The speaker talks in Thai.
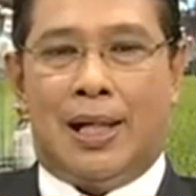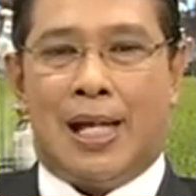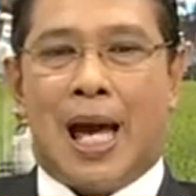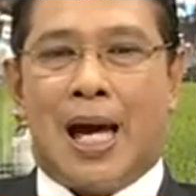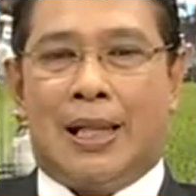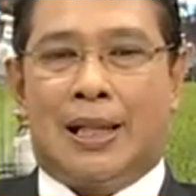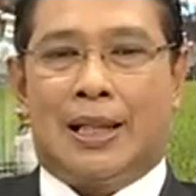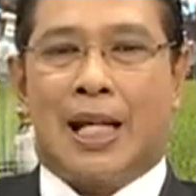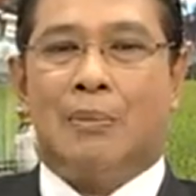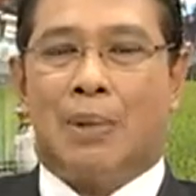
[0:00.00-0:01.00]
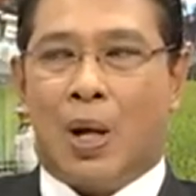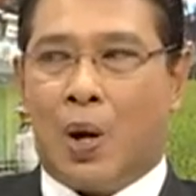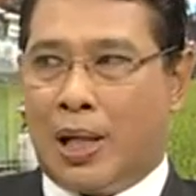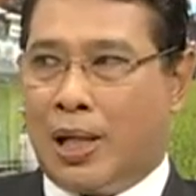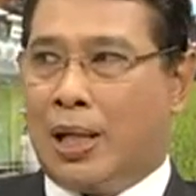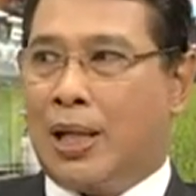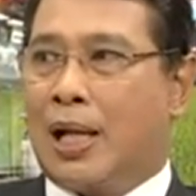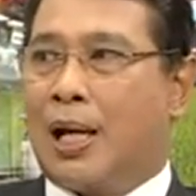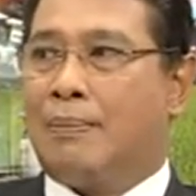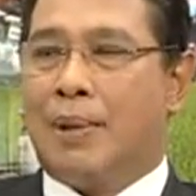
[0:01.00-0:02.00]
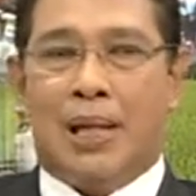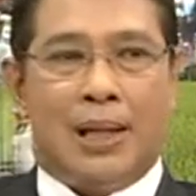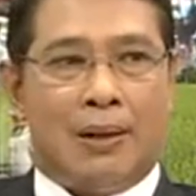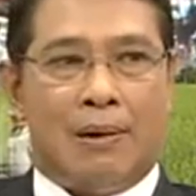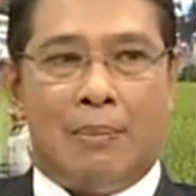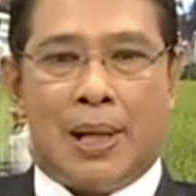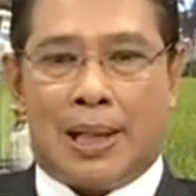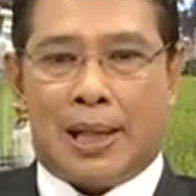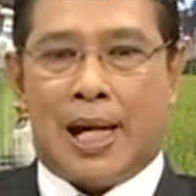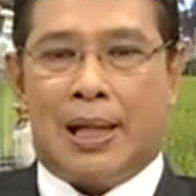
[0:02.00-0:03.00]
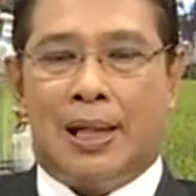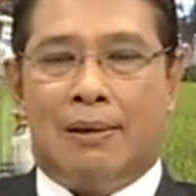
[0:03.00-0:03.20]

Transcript: ระยะอาจจะสั้นไปหน่อยหนึ่งนะครับแต่ว่ามาตรฐาน